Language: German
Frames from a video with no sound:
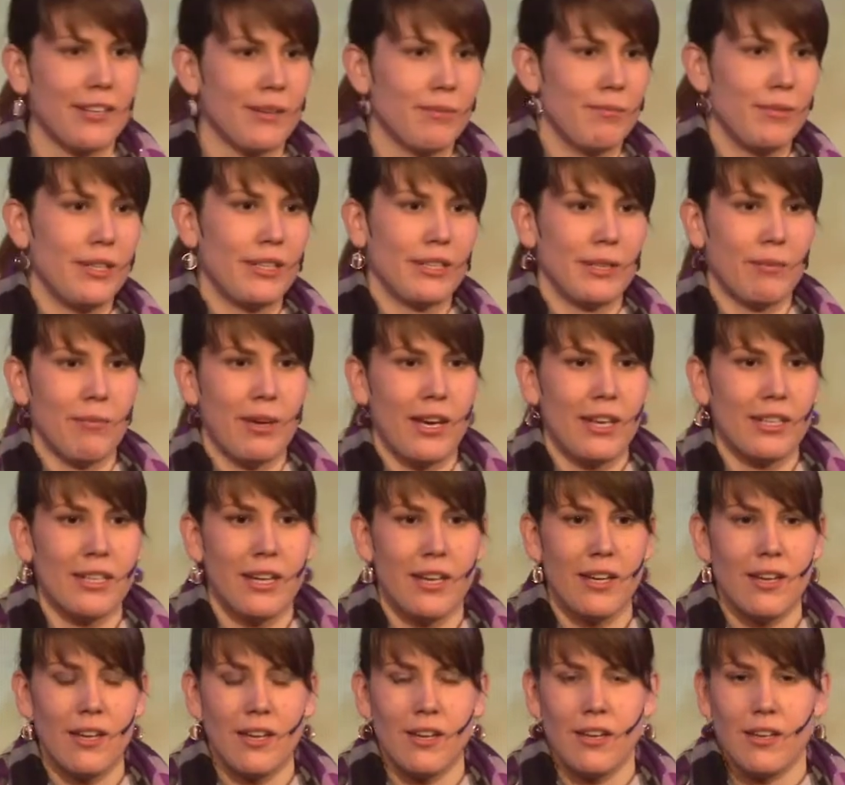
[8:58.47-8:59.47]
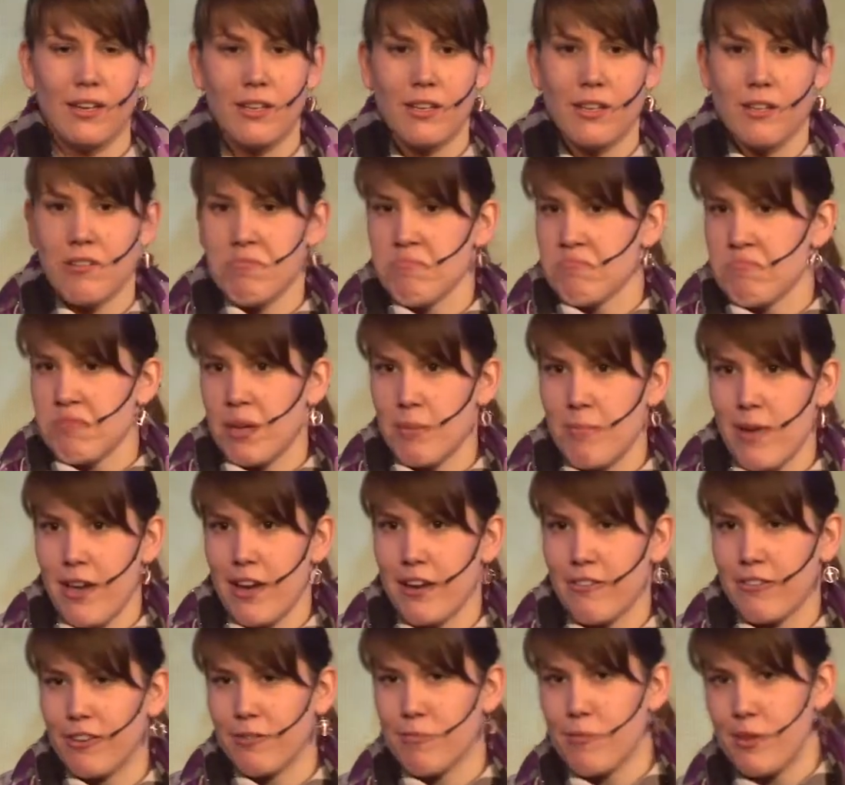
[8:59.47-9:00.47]
hinten mitgemacht,
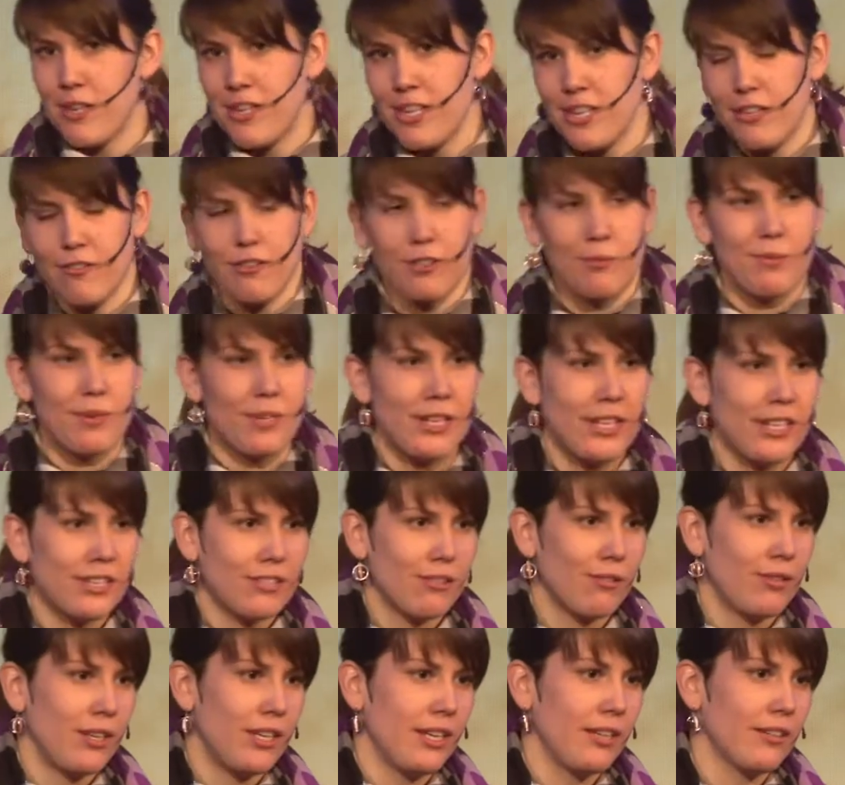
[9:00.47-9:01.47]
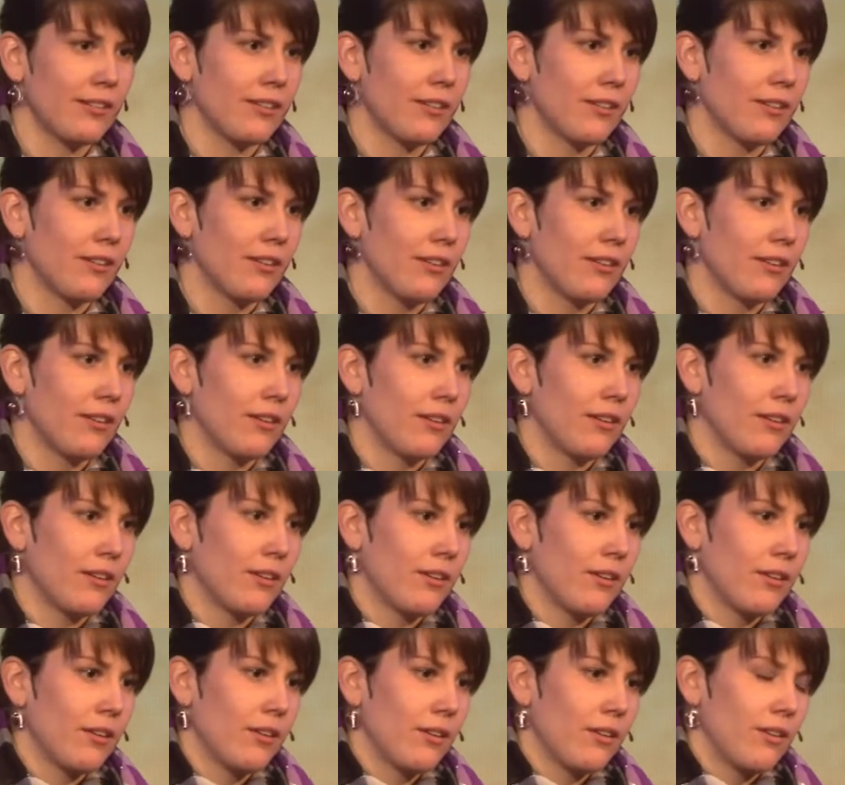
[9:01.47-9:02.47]
gemerkt, was mir liegt, was mir nicht so liegt.
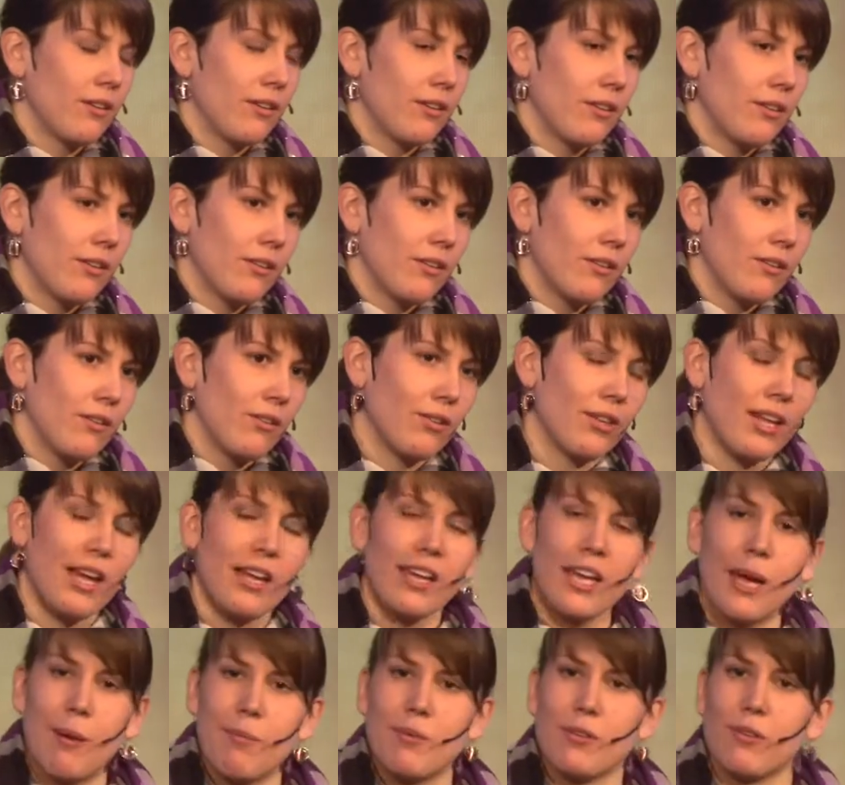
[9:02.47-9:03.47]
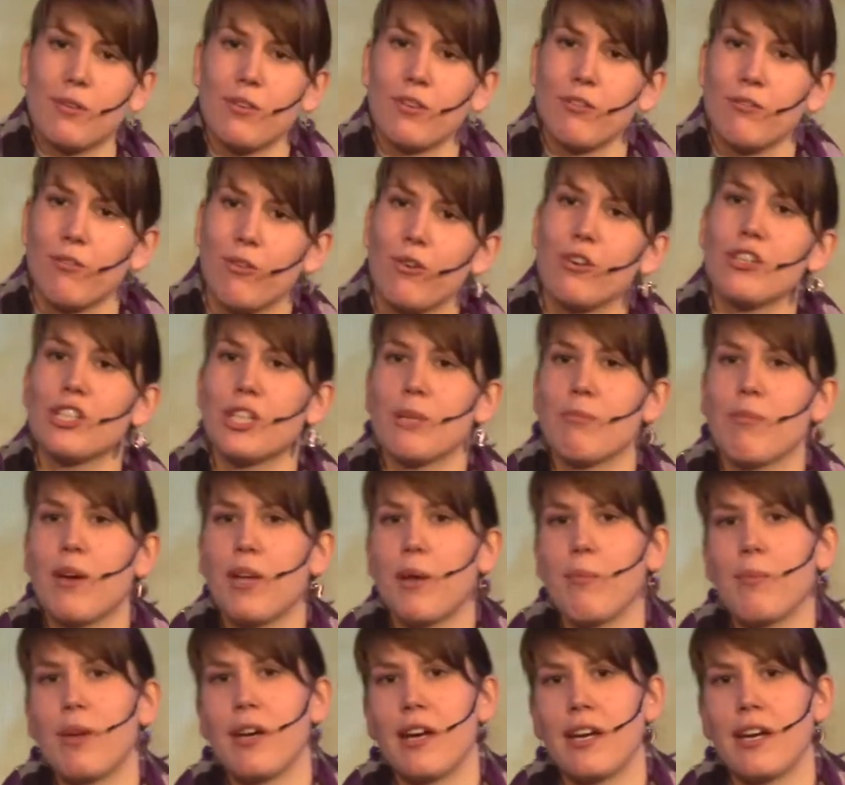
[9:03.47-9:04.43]
Und dann gab es so einen Wunsch in meinem